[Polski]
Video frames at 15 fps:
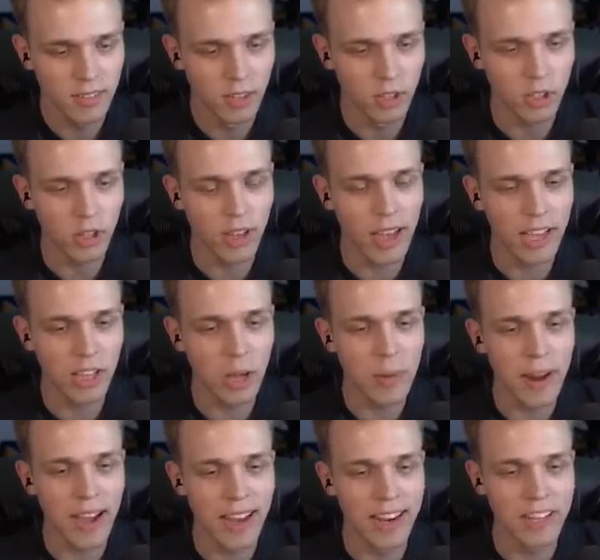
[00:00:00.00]
No to, ej,
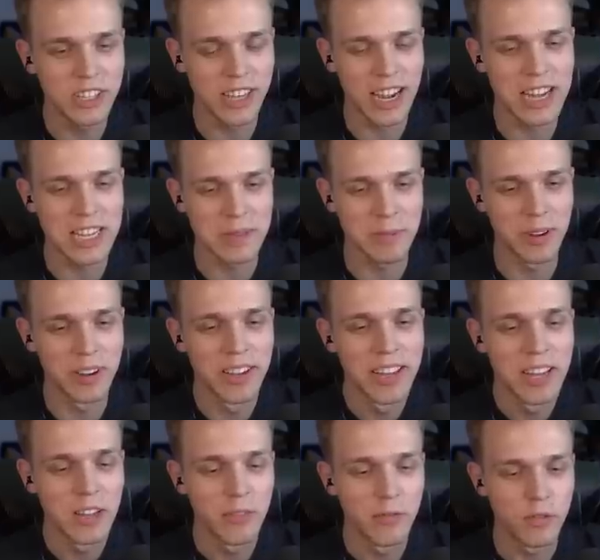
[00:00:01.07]
dobra, ale czekajcie, bo
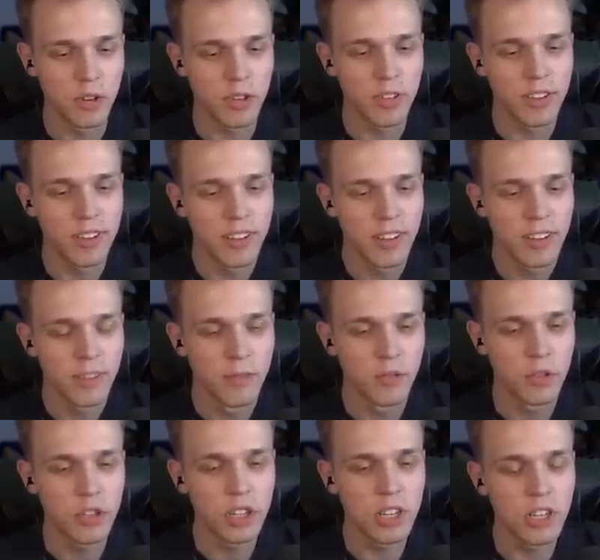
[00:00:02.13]
Ja nie wiem.
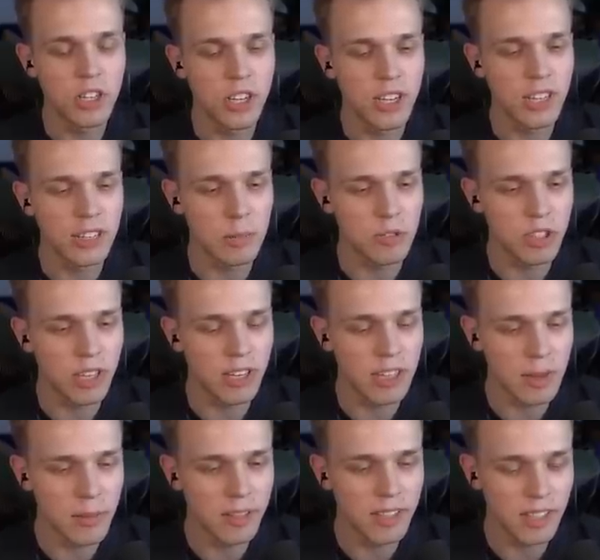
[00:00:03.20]
wrzuciliście jej tam cztery
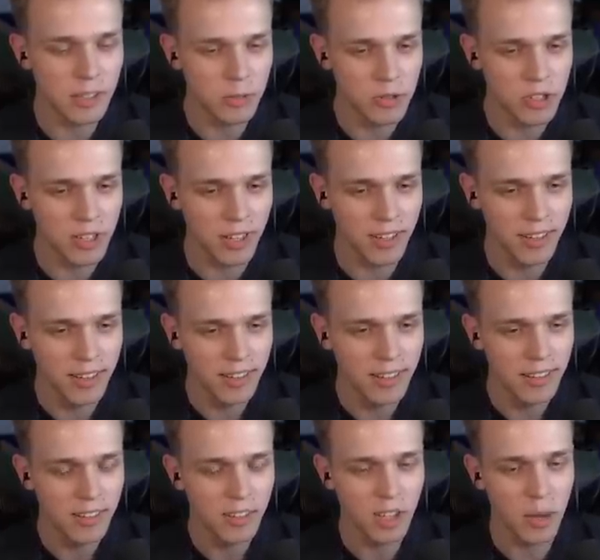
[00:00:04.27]
diamenty na dół, czy nie? Tak,
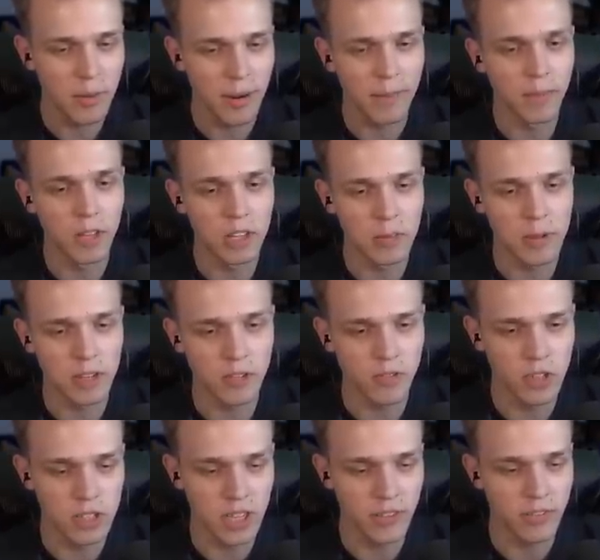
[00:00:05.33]
tak, Dobra, tak. no to masz
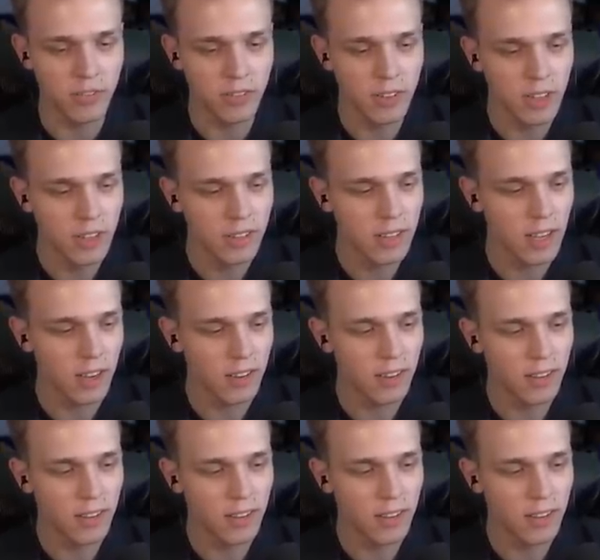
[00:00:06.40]
wszystkie... Dobra, no to tak.